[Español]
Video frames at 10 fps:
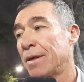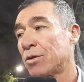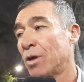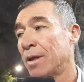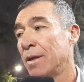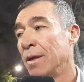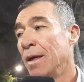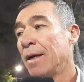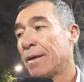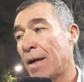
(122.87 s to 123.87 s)
dictó,
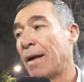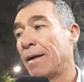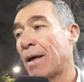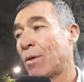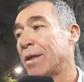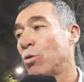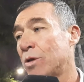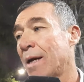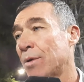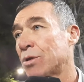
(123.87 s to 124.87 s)
la cual
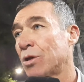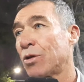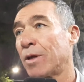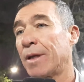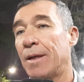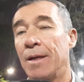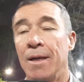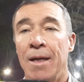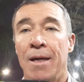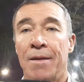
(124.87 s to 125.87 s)
discutíamos nosotros del,
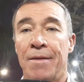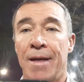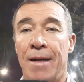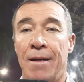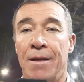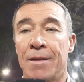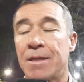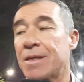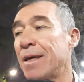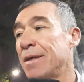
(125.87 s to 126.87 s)
del
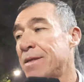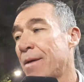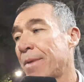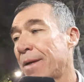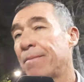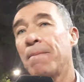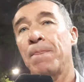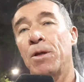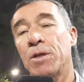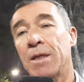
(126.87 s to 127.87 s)
16 de diciembre,
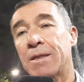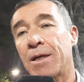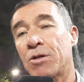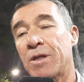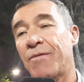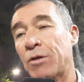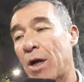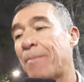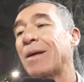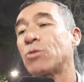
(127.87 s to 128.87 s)
donde se dejó sin
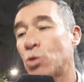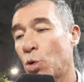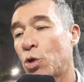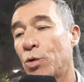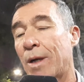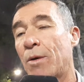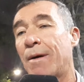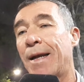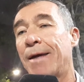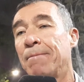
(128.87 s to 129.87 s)
efecto las pasos, surgió una
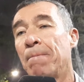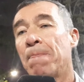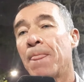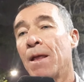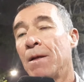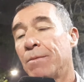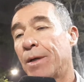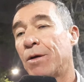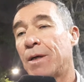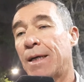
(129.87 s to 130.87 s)
nueva ley
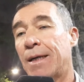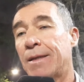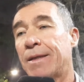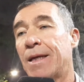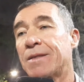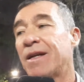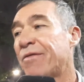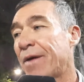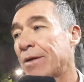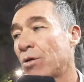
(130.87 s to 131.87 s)
bueno, al quedar sin
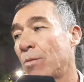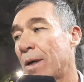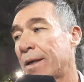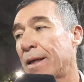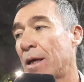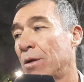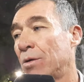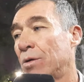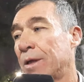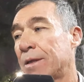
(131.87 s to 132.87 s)
efecto, como ha
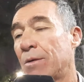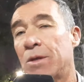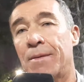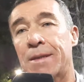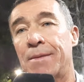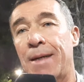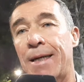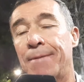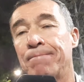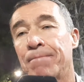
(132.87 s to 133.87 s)
quedado en esta última
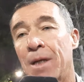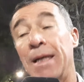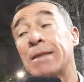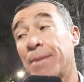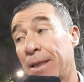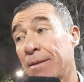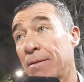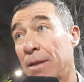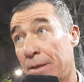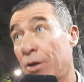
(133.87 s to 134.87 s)
semana, la semana
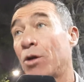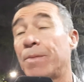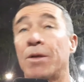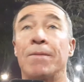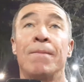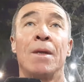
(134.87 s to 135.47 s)
anterior, perdón,